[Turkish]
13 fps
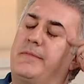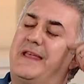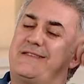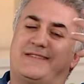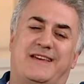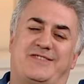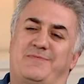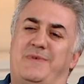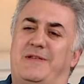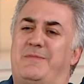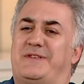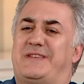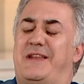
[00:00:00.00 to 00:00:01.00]
Ya
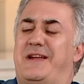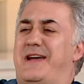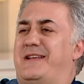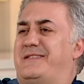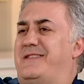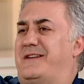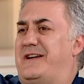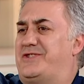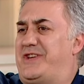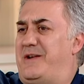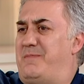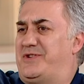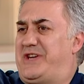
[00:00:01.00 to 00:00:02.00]
saçmalama sen hayatında kaç
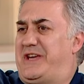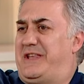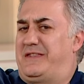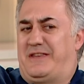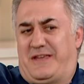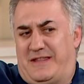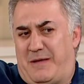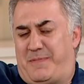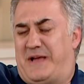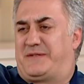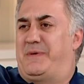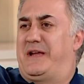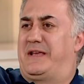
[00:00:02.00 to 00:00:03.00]
kere maça gittin ki
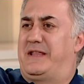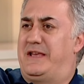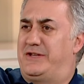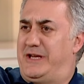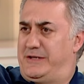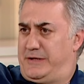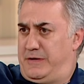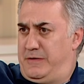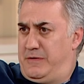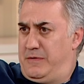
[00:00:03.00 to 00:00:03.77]
plasmana gideceksin?